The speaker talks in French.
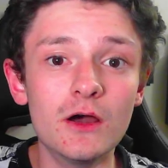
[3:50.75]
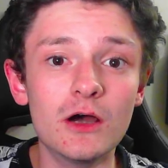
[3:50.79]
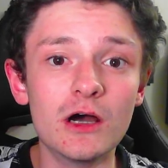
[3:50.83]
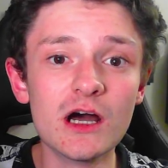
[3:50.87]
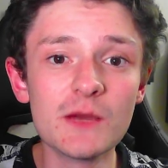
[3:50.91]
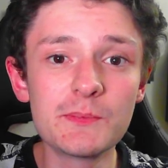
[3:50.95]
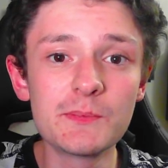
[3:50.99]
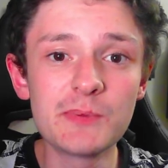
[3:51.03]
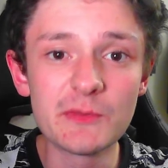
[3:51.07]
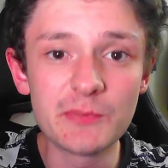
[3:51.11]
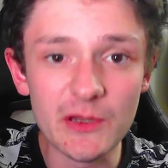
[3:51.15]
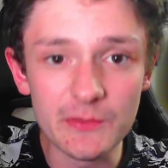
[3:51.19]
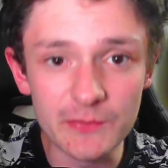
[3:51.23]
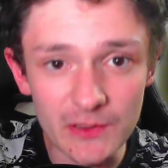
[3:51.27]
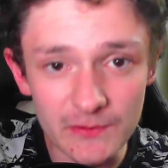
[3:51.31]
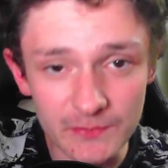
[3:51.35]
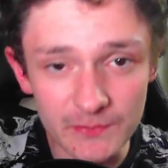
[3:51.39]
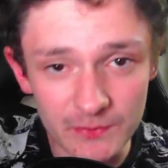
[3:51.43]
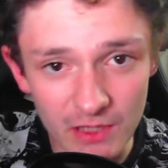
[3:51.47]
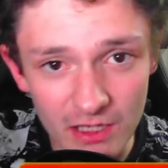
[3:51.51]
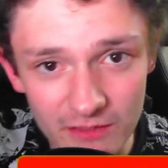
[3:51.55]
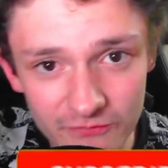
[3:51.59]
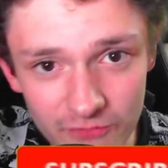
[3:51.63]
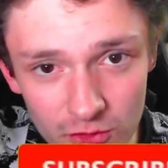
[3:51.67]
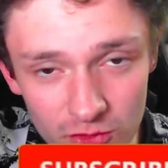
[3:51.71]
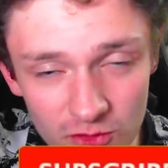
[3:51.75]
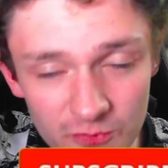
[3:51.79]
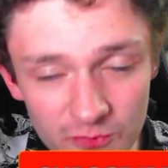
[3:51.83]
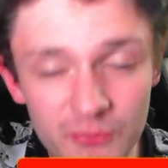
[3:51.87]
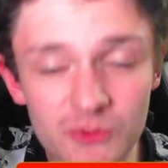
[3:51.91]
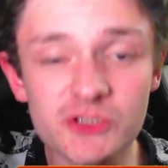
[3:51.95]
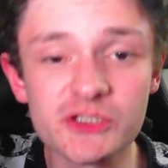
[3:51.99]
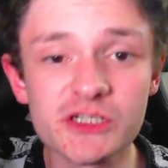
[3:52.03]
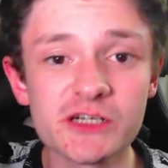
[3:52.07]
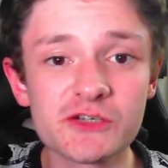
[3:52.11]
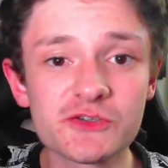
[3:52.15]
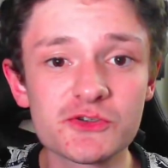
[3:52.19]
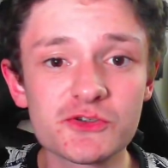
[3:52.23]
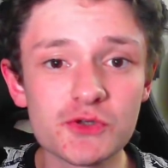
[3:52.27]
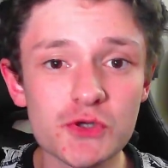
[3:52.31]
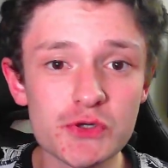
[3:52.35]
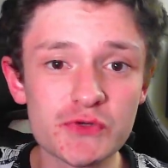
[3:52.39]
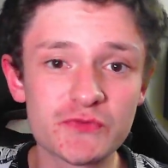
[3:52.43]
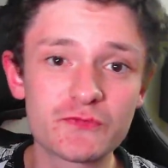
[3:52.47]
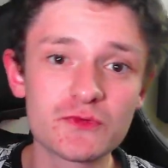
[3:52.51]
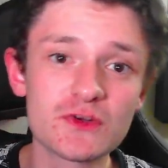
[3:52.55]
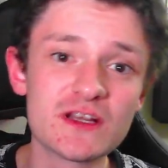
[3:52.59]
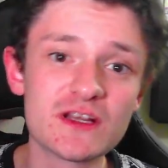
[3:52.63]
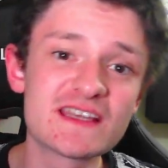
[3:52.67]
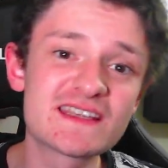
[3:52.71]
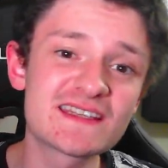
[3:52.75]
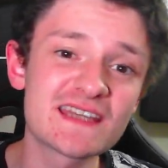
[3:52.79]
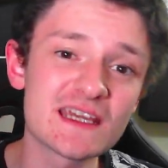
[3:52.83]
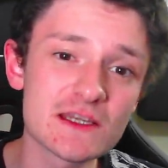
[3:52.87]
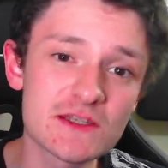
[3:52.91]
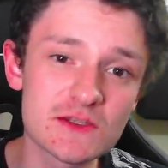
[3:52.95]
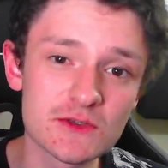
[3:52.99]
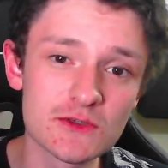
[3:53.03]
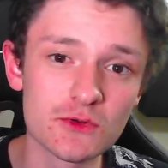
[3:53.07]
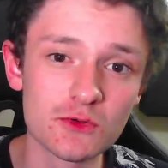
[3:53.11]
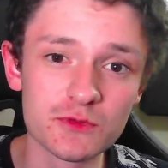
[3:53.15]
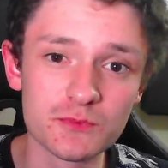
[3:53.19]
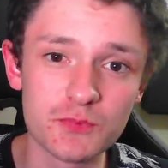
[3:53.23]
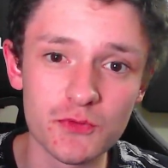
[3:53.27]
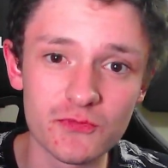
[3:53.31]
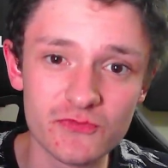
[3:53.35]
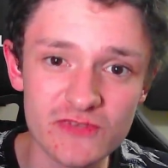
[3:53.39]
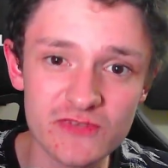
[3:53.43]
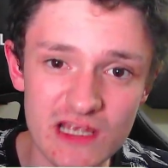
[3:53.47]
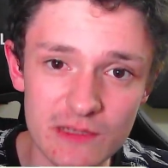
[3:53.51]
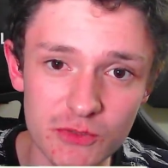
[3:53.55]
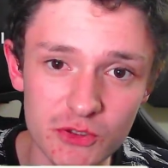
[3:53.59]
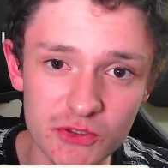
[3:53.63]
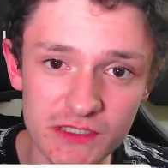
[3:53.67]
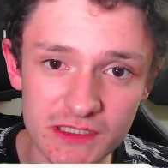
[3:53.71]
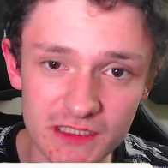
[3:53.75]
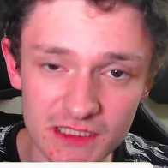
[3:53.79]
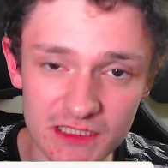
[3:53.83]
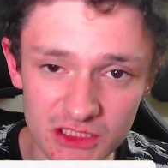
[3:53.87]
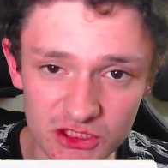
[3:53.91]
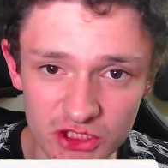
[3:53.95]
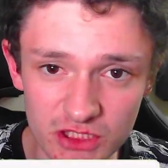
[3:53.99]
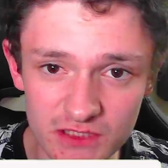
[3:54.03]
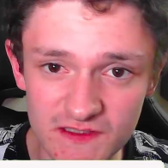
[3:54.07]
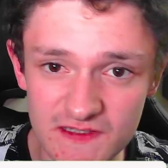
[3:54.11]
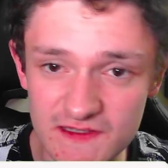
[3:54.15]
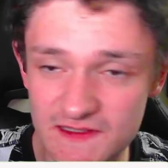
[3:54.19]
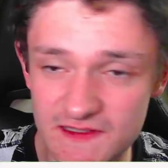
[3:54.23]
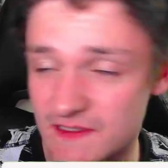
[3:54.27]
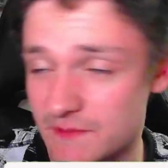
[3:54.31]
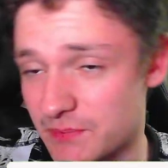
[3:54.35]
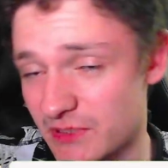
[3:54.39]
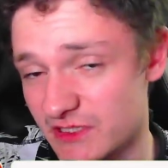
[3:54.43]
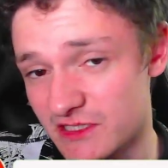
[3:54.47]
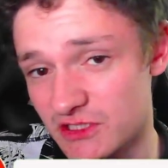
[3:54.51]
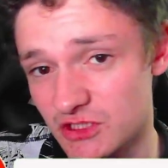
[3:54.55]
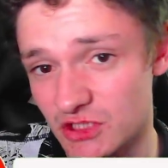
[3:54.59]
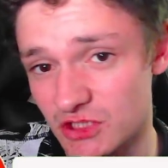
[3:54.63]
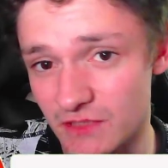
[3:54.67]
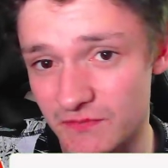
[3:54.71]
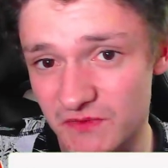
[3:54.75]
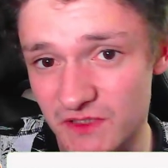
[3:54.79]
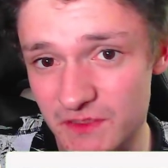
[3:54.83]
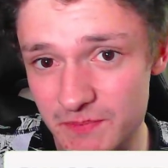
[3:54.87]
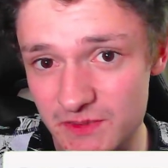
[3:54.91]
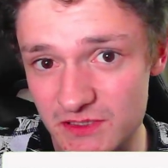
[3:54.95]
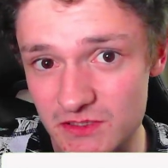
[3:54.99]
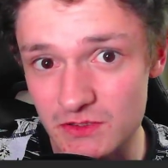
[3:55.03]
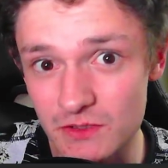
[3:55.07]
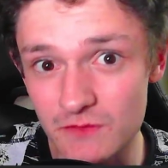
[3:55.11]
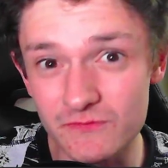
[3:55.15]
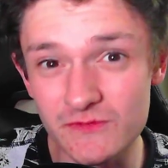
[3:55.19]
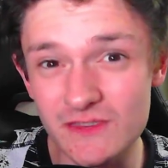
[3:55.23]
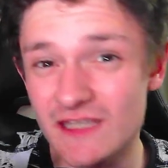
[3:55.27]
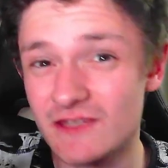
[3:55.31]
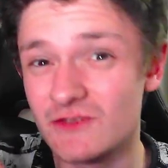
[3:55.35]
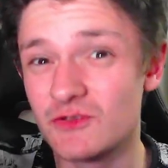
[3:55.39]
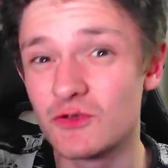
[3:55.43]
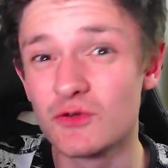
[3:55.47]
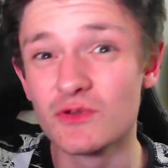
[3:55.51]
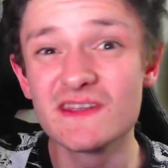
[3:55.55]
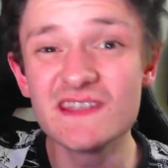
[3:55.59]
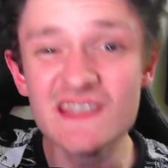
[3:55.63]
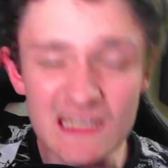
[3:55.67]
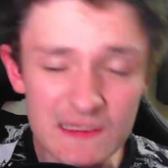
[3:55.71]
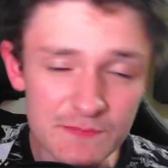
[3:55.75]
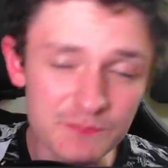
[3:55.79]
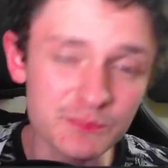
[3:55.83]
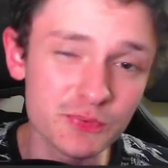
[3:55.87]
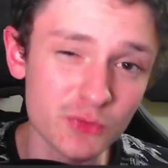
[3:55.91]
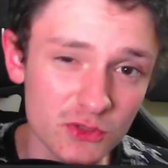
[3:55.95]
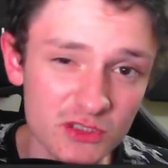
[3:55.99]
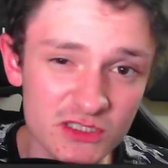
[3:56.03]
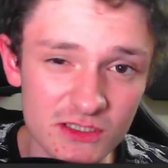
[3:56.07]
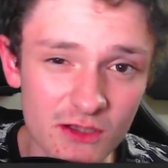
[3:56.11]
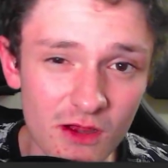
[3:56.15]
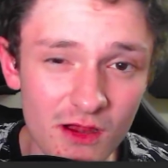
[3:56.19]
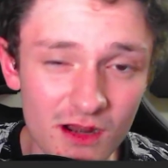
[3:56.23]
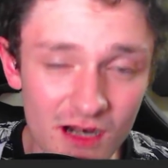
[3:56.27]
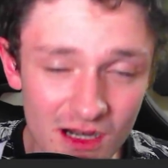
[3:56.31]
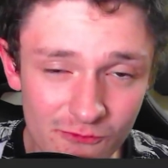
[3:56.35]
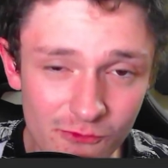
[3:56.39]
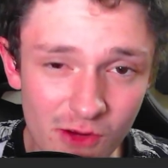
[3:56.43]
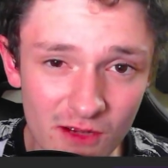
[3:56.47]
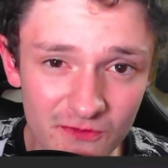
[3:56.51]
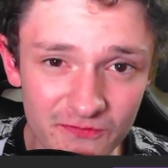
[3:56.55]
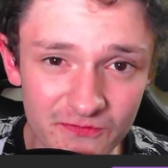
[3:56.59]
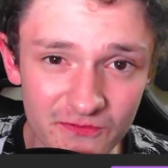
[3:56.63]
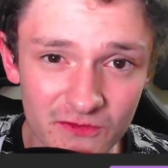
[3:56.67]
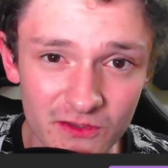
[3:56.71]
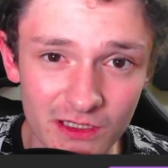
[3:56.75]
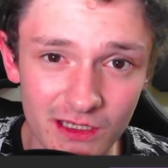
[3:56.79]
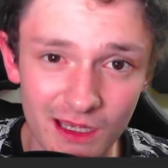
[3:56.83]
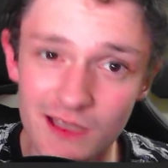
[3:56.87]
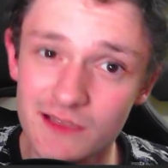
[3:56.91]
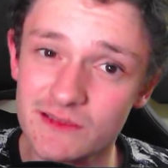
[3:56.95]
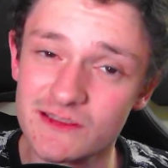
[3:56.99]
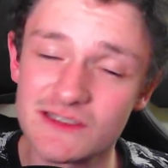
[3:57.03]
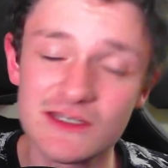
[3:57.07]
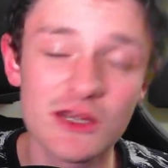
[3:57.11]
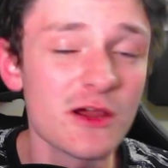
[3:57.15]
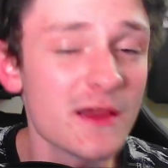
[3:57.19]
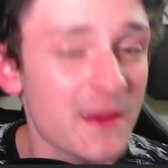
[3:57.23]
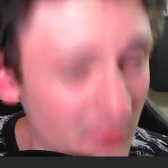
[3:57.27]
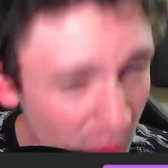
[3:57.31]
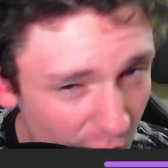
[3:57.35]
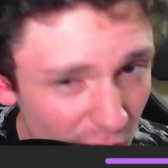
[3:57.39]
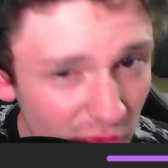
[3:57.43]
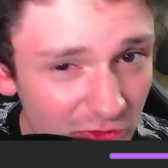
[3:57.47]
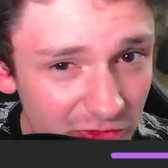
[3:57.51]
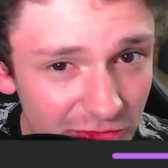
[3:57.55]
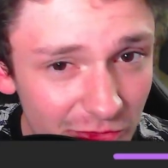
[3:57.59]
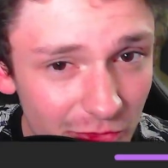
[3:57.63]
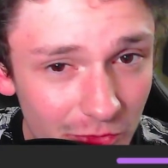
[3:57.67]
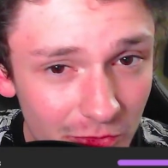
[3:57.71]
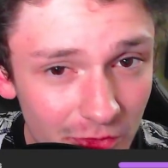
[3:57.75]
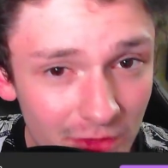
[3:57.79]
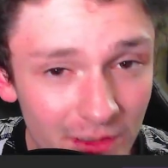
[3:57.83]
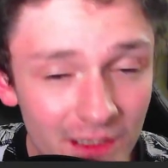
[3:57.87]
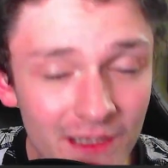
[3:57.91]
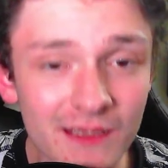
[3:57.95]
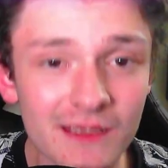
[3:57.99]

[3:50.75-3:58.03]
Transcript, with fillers: Hop, hop, hop, hop, avant le prochain jeu, je vous laisse 5 secondes pour vous abonner à la chaîne si c'est pas déjà fait, parce que vous êtes que 10% à l'avoir fait, hein. C'est quand même honteux.